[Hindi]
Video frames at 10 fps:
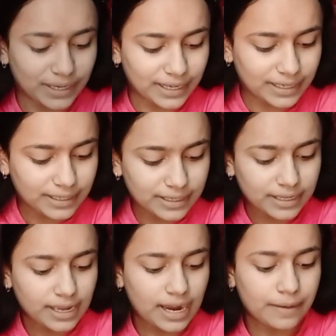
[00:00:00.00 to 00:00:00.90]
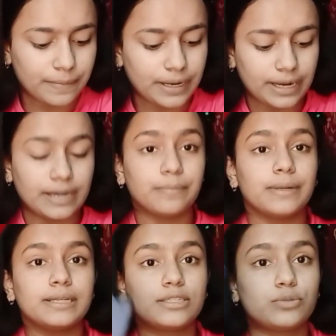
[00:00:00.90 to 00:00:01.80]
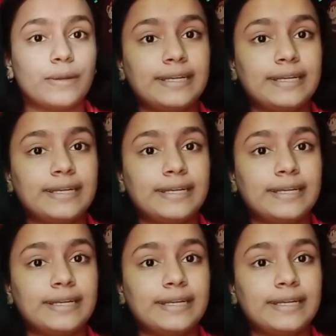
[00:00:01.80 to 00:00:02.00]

हो रहा है मेरे एट मिनट्स